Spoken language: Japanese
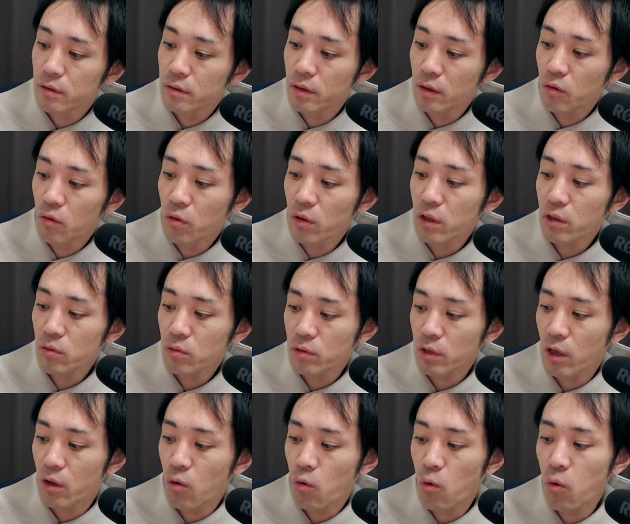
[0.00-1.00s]
で、これの
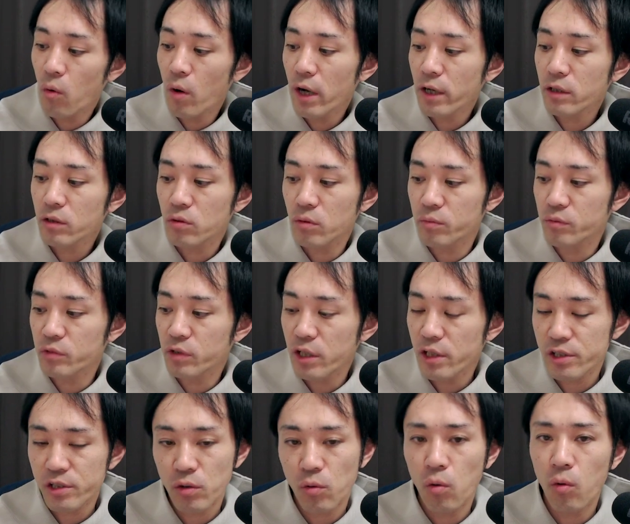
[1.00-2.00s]
ね、ホワイト、
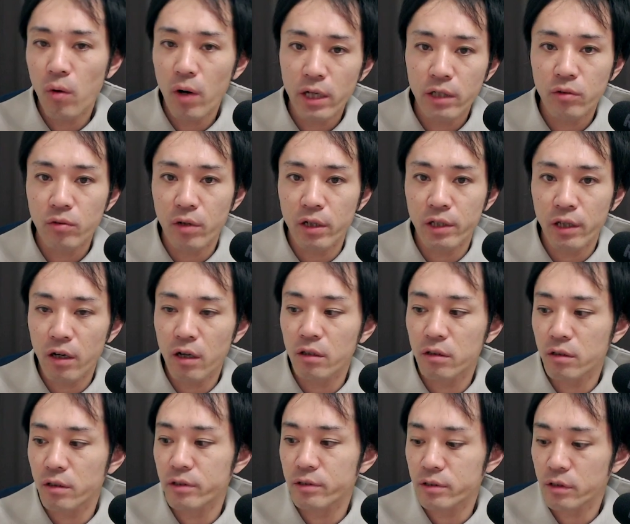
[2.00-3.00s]
昔ホワイトがな
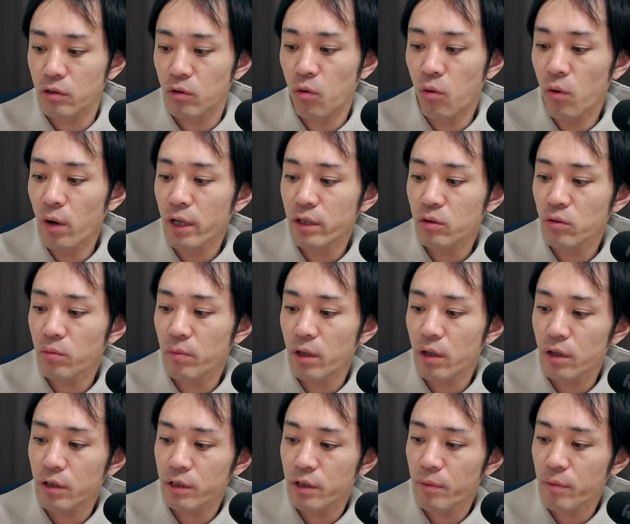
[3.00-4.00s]
かったんですけど、ホワイト
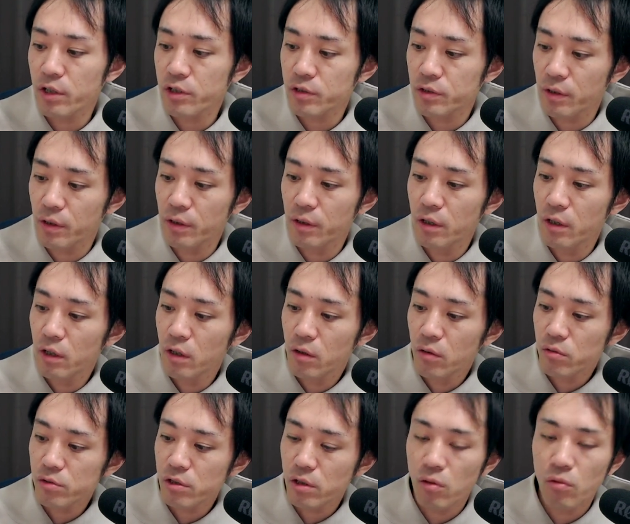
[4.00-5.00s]
版が出まして、
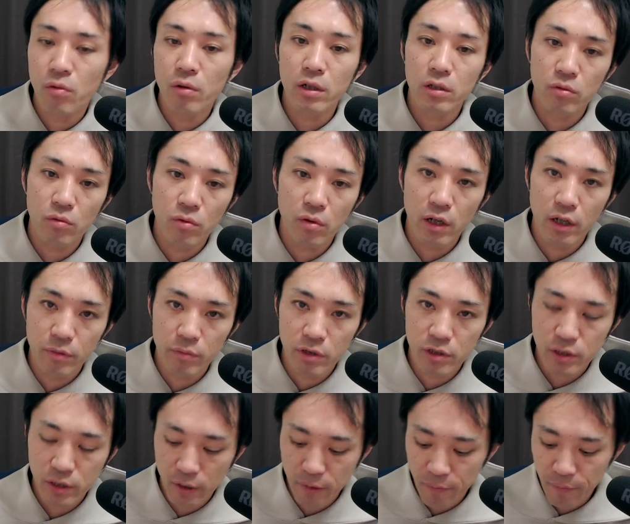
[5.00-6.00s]
こちらホワイトを買いま
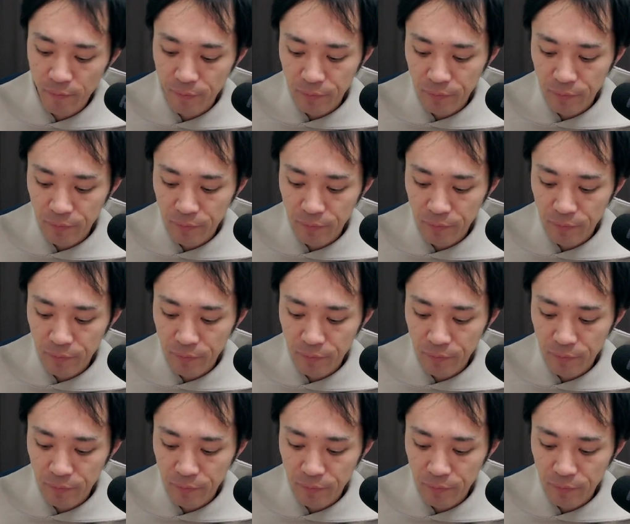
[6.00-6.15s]
した。